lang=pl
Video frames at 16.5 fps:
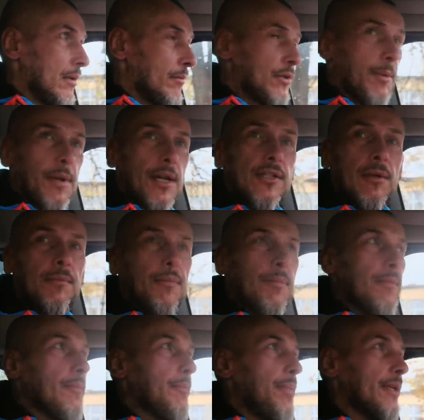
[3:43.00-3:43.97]
Przepraszam,
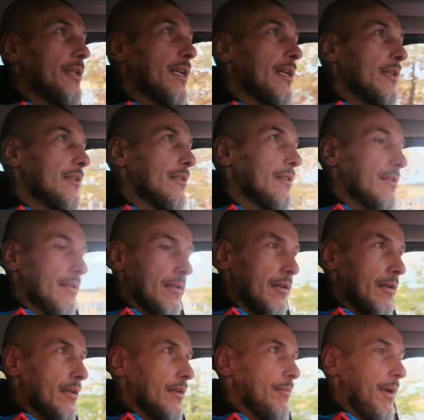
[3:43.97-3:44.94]
panie
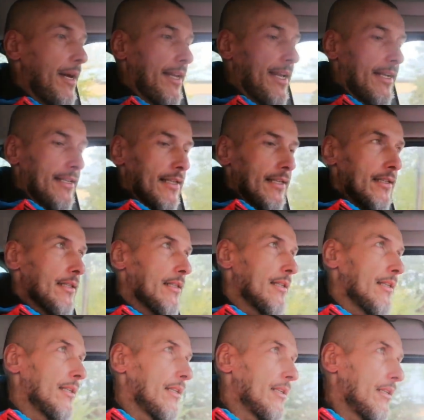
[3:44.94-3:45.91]
e, Marianie,
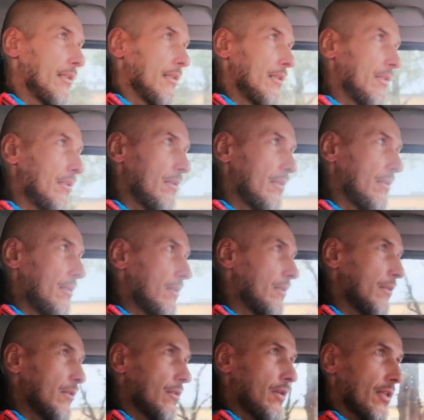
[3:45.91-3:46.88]

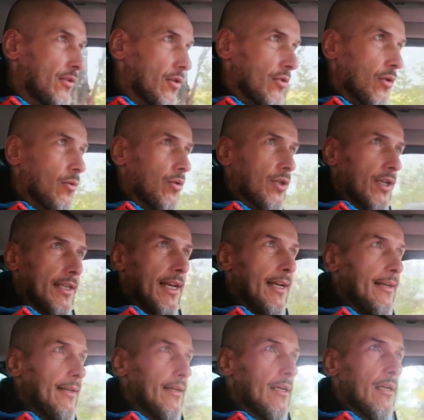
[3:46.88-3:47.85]
to jest to z ogłoszenia?